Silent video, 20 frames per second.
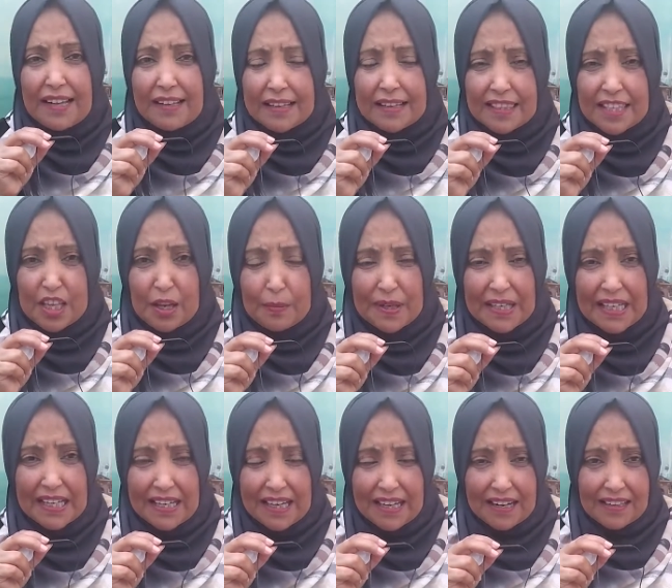كثير
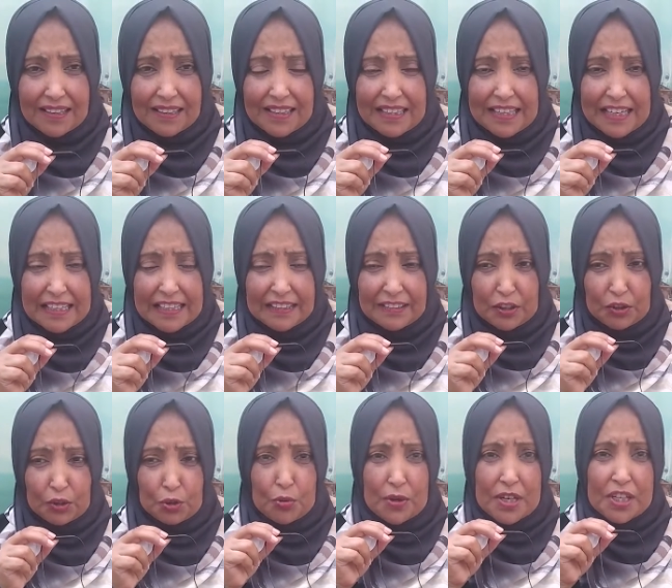من العراقيل
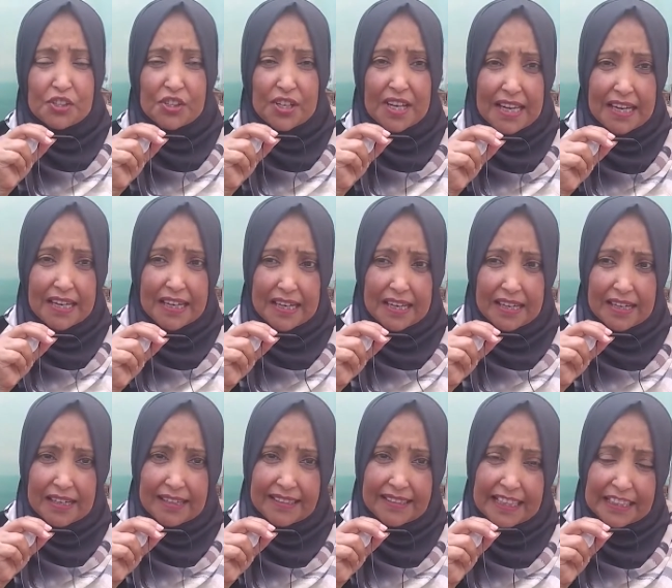التي تواجه
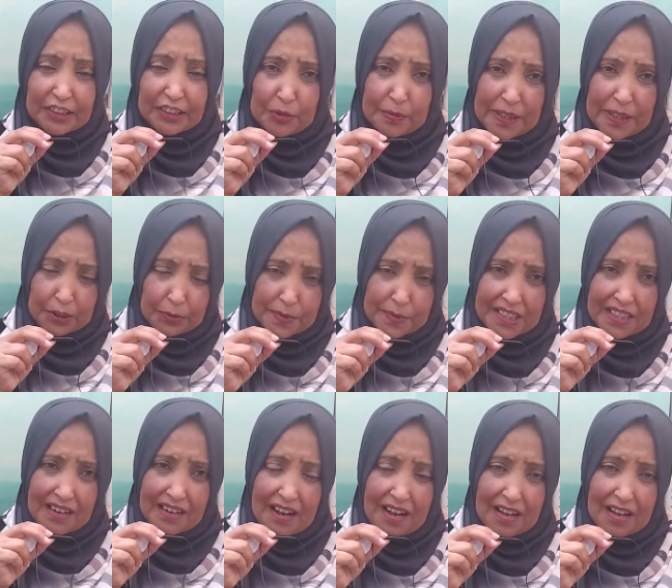الكاتبات
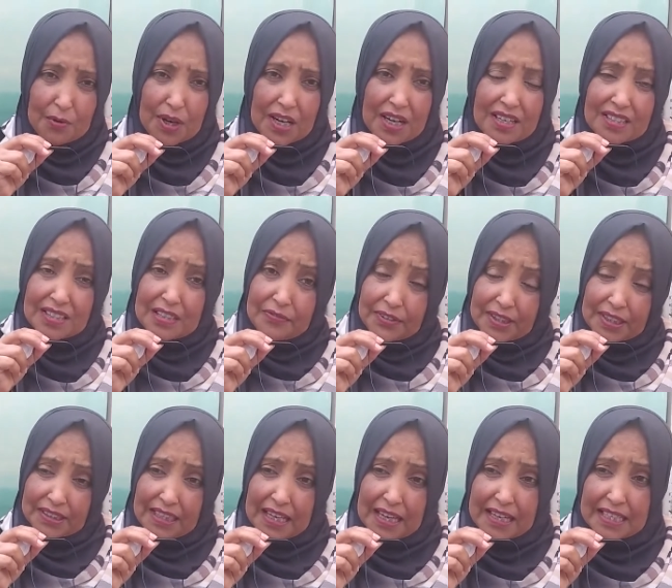بصراحة وخاصة
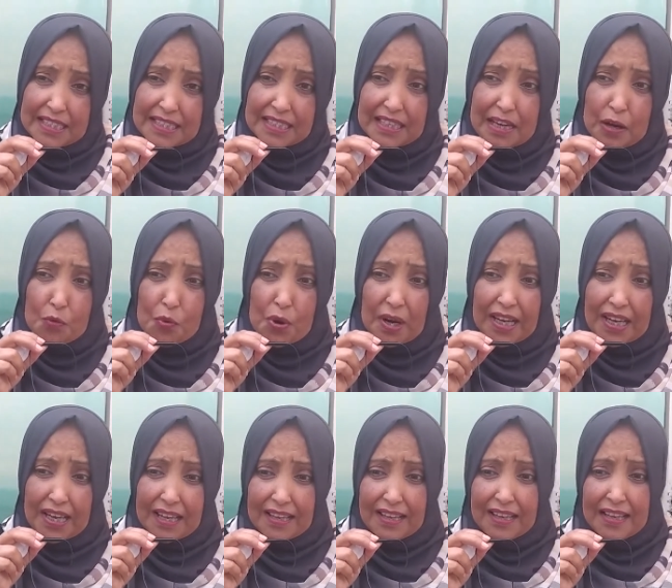في قطاع غزة
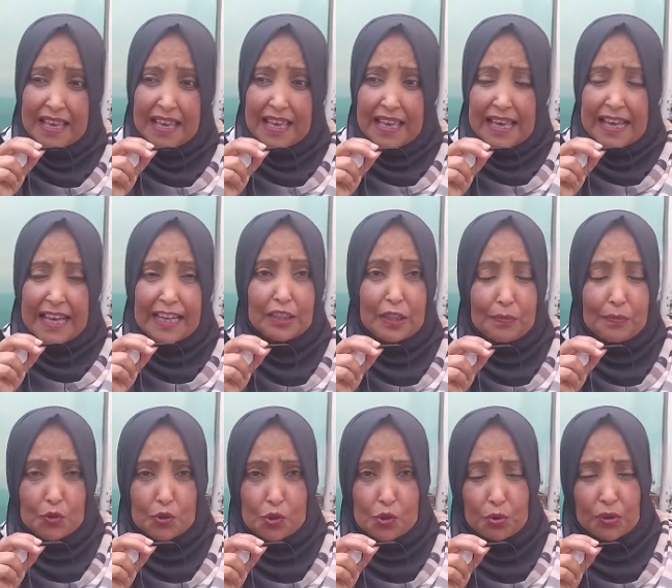أولها
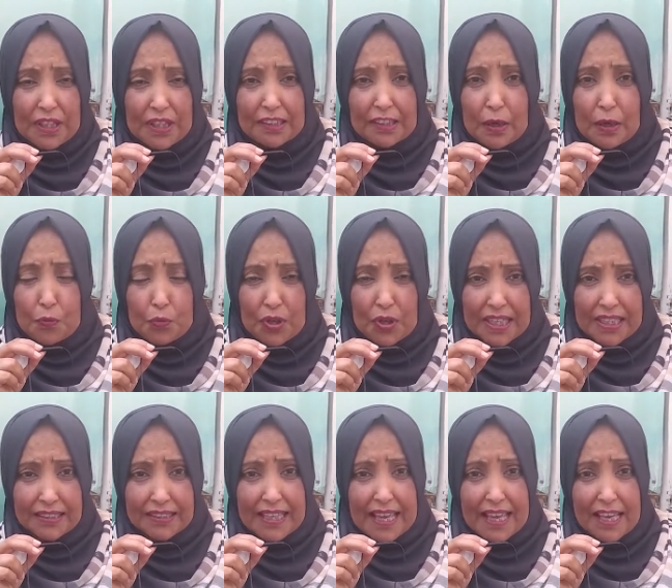عدم وجود التمويل
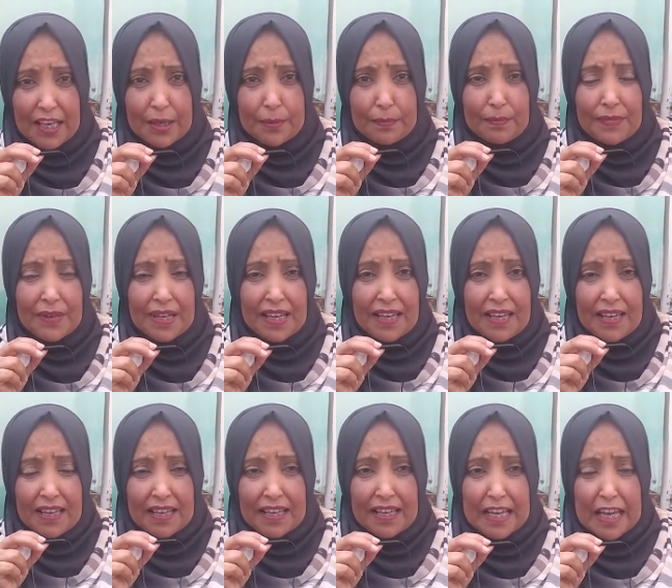الداعم
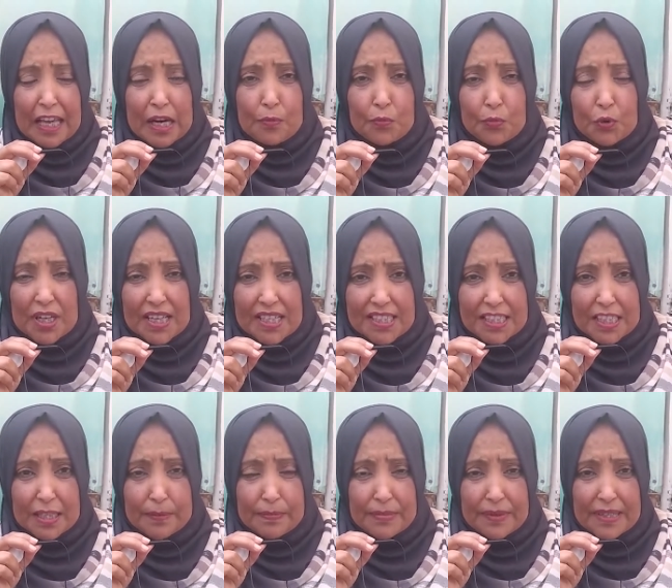آه،
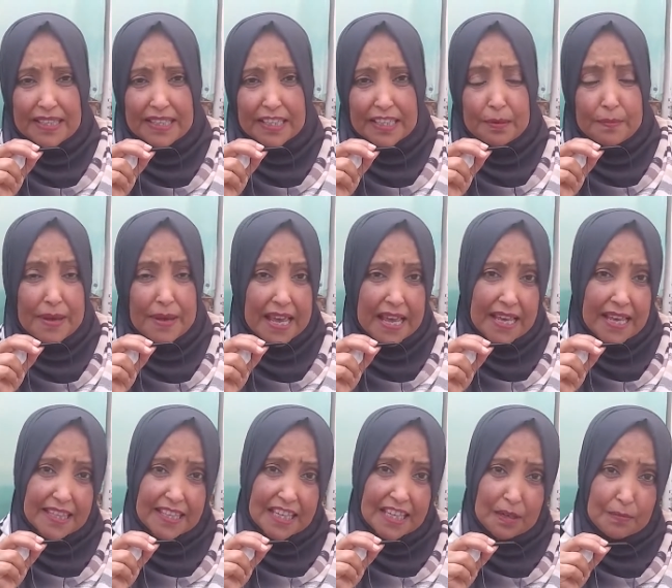المناسب لإنماء
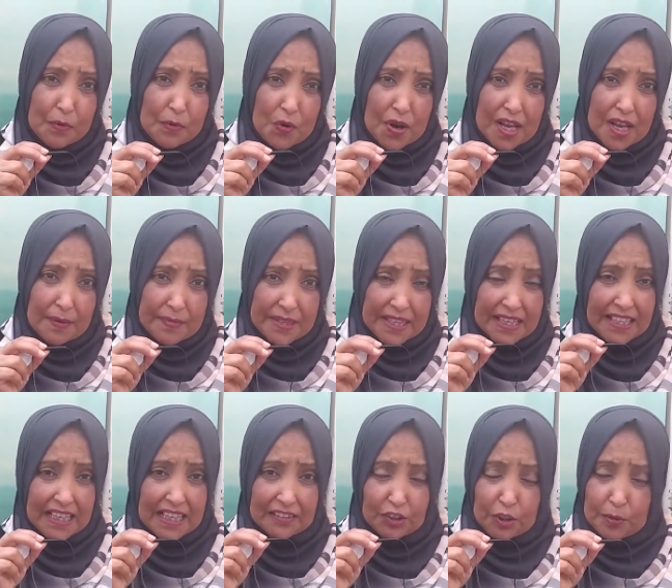هذه المواهب إذا
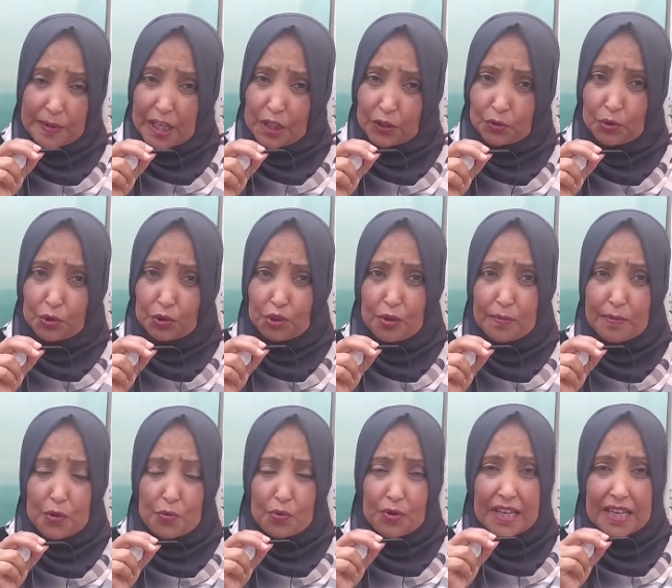كان طباعة
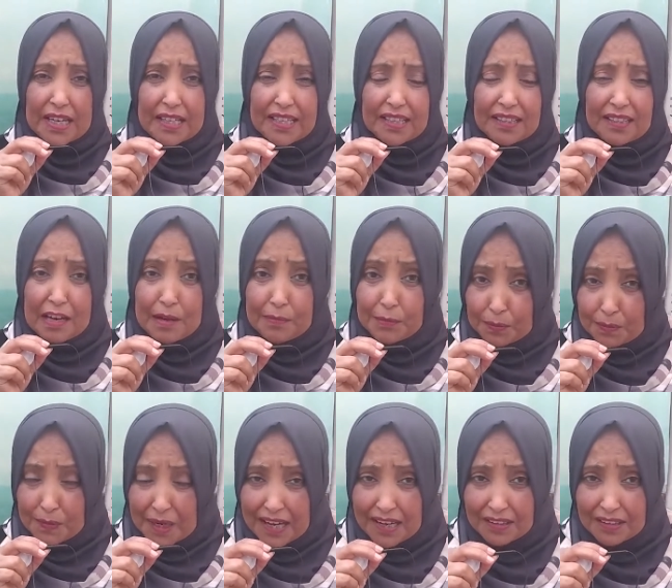كتب أو كان إقامة
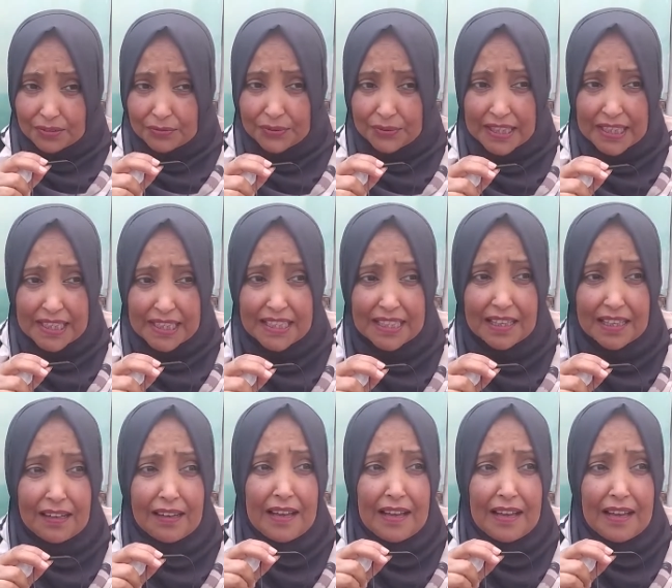معارض فنية